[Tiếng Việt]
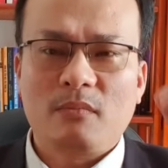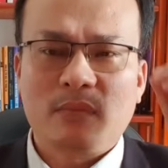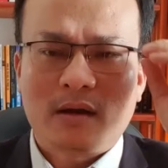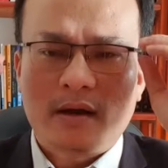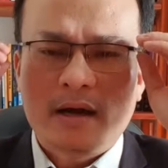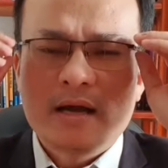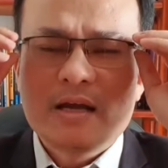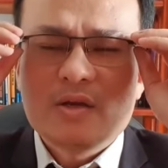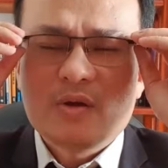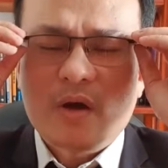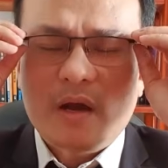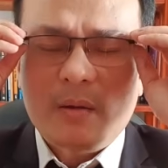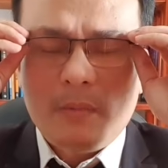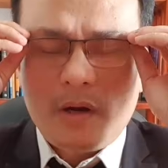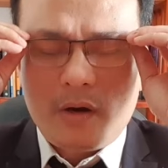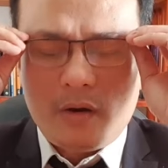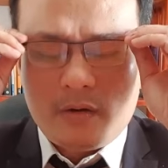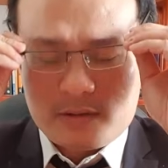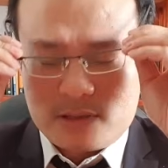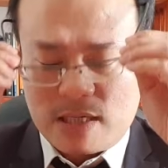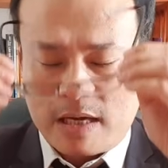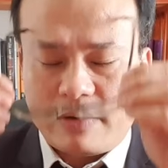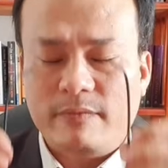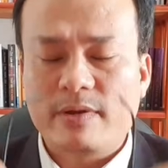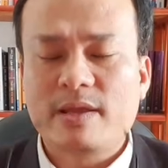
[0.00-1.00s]
kinh doanh bất động
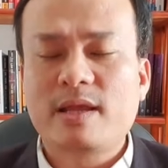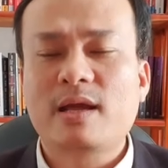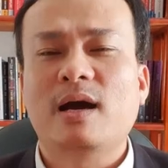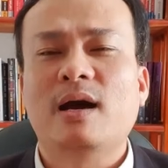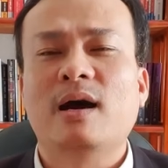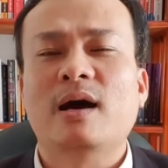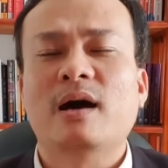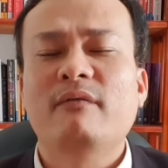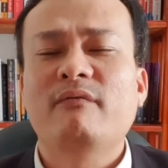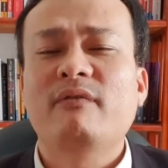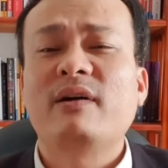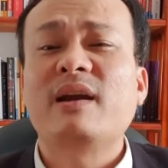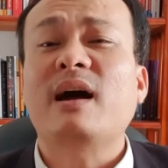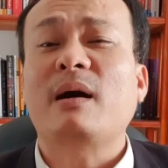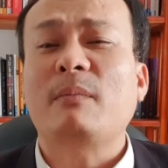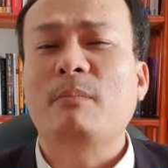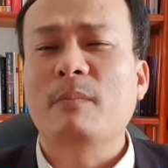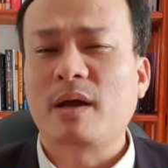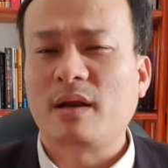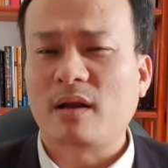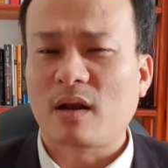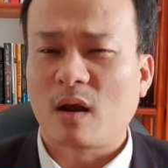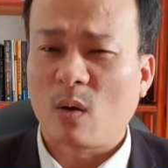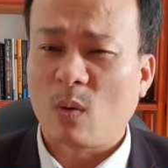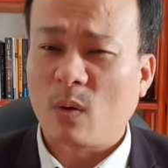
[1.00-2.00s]
sản và nhà ở và đặc
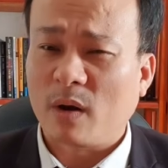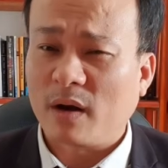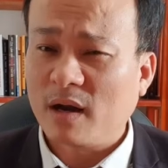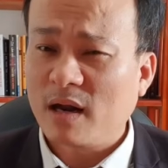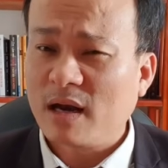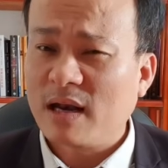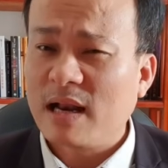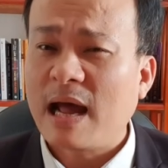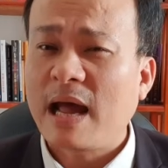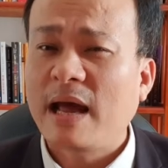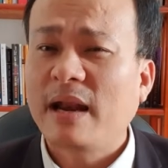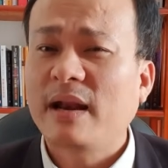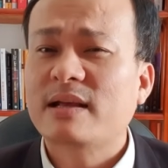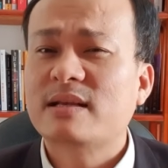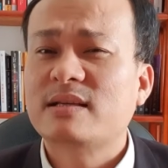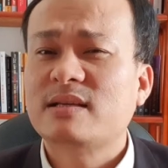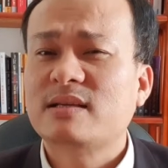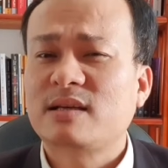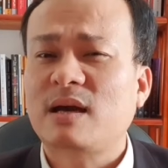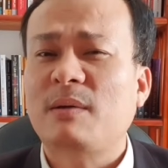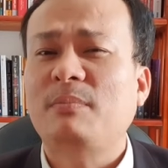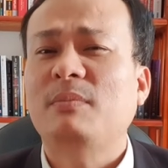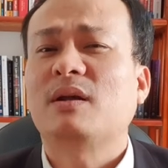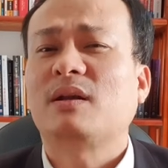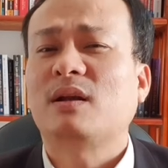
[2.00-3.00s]
biệt là luật đất đai này
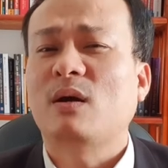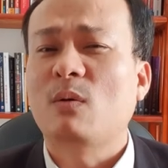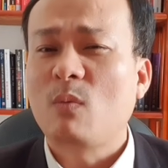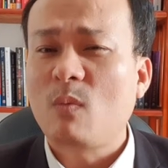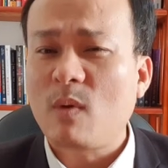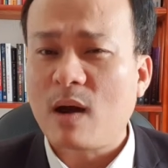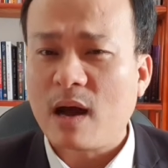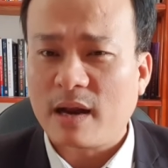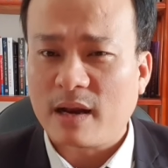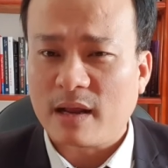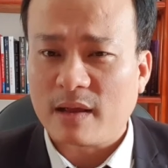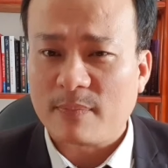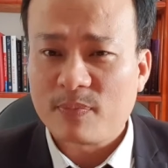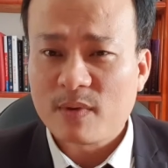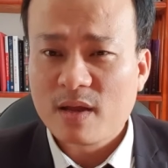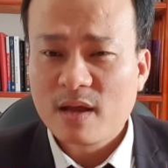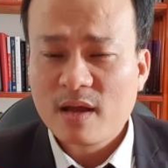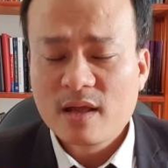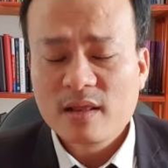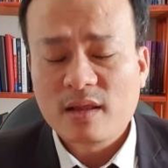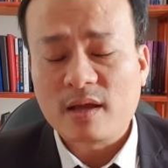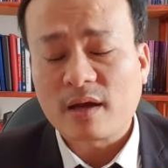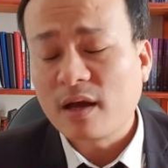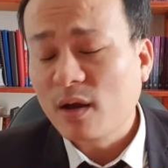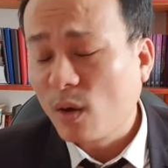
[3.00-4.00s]
sắp được thông qua này
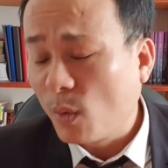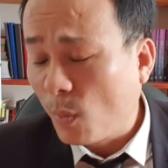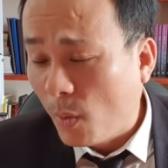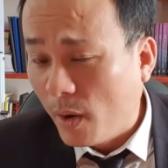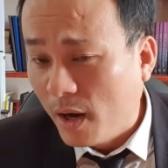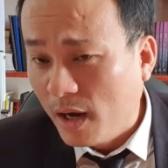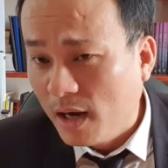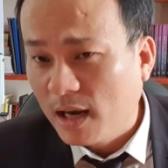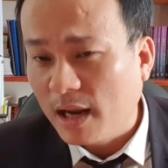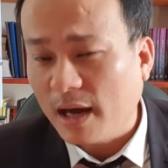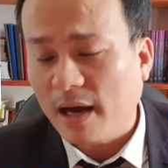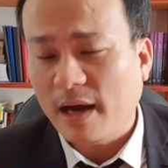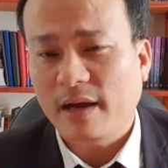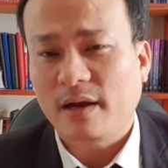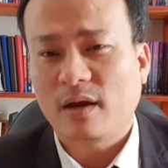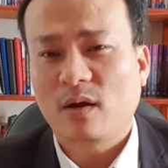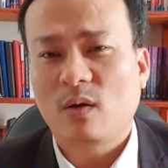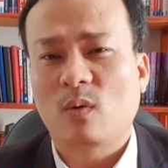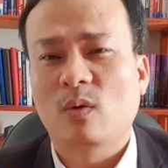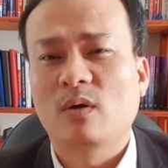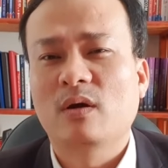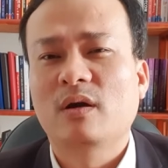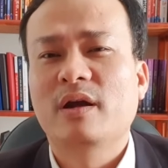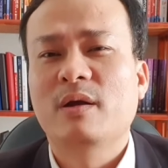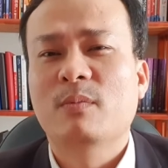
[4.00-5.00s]
thì cái quyền lợi
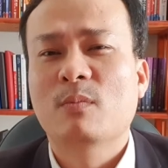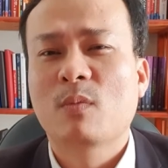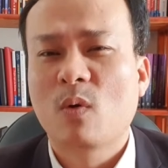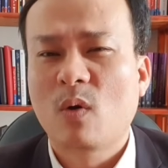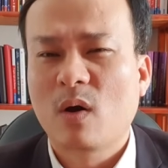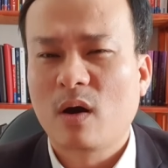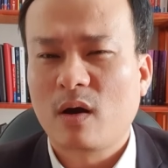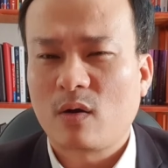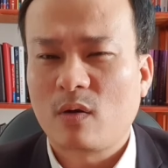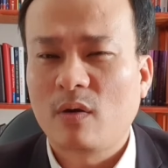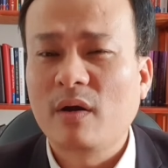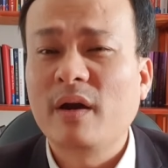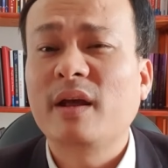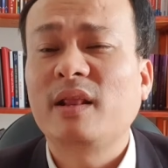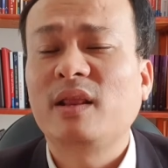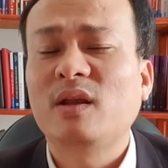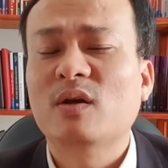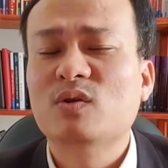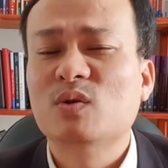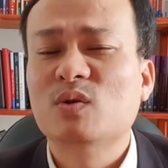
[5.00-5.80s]
của người mua của người tiêu